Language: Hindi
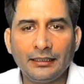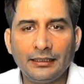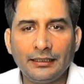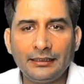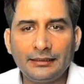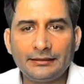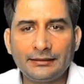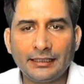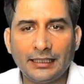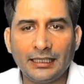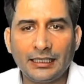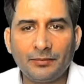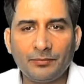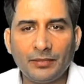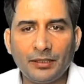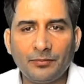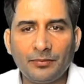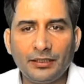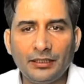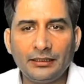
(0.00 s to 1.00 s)
इस सेट
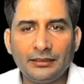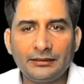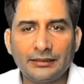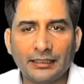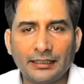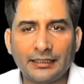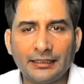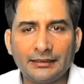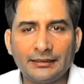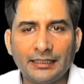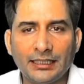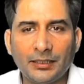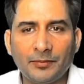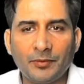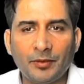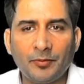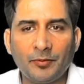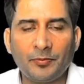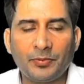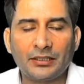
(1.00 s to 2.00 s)
में भी सेकंड सेट
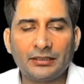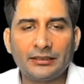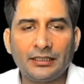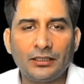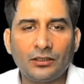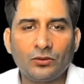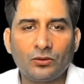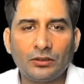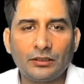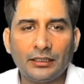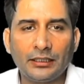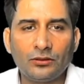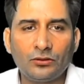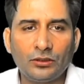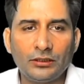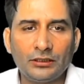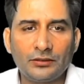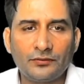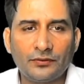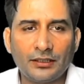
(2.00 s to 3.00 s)
में भी प्रेजेंट होते हैं
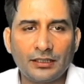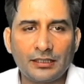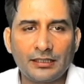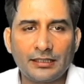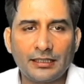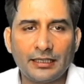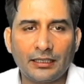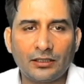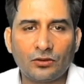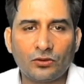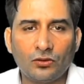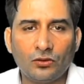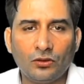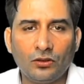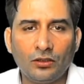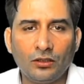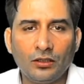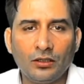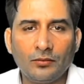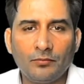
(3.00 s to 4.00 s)
तो इस फर्स्ट सेट को
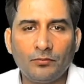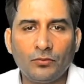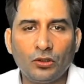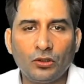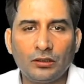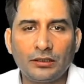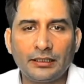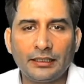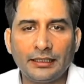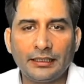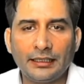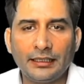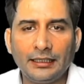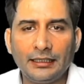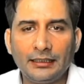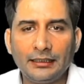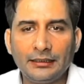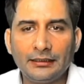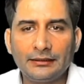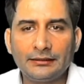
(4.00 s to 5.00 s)
बोलते हैं
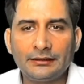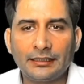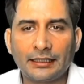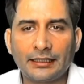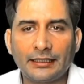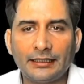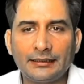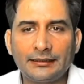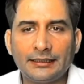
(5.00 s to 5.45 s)
सेकंड